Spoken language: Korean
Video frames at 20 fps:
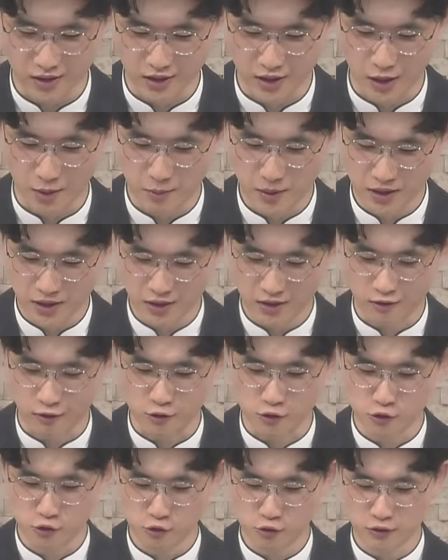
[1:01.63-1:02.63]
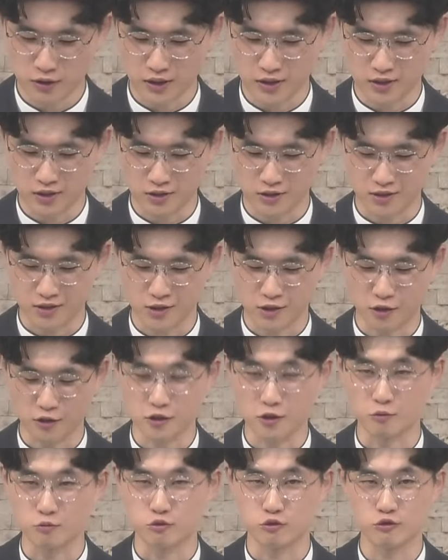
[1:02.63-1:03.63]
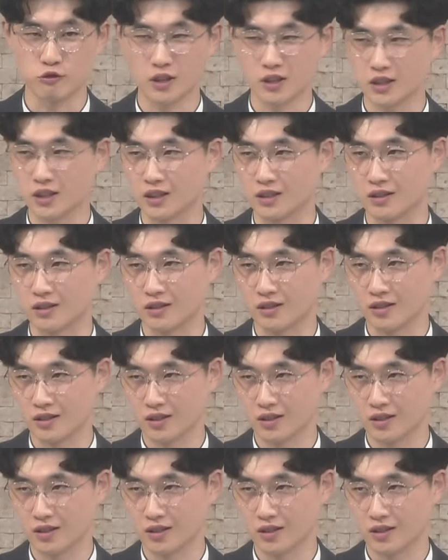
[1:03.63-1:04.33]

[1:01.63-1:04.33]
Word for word: 예배당 건축과는 전혀 무관한